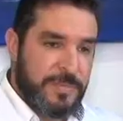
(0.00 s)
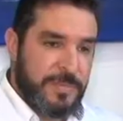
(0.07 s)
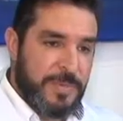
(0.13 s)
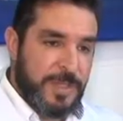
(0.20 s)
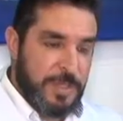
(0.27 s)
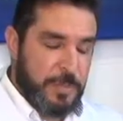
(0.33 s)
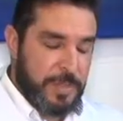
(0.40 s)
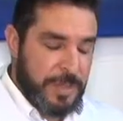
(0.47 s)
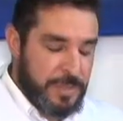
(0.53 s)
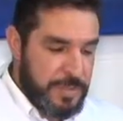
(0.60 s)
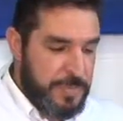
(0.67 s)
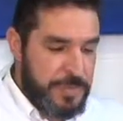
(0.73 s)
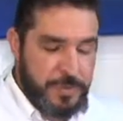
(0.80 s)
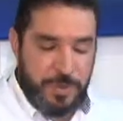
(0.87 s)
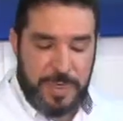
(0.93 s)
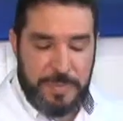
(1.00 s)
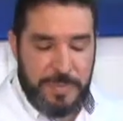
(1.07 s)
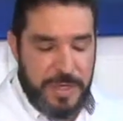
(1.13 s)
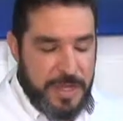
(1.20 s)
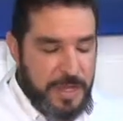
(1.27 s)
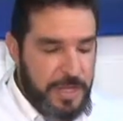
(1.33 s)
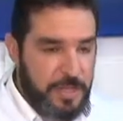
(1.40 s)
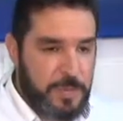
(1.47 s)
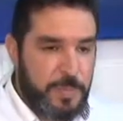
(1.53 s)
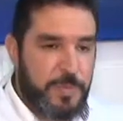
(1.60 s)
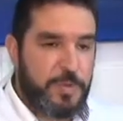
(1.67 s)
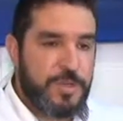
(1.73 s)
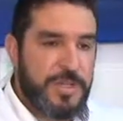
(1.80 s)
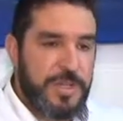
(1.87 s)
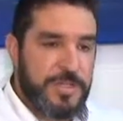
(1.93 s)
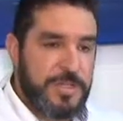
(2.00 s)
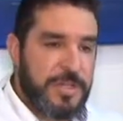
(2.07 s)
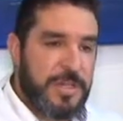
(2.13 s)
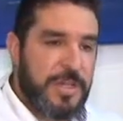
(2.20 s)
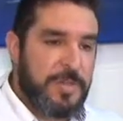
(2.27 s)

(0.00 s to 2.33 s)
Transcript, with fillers: Isso para dimensionamento, para o dia a dia,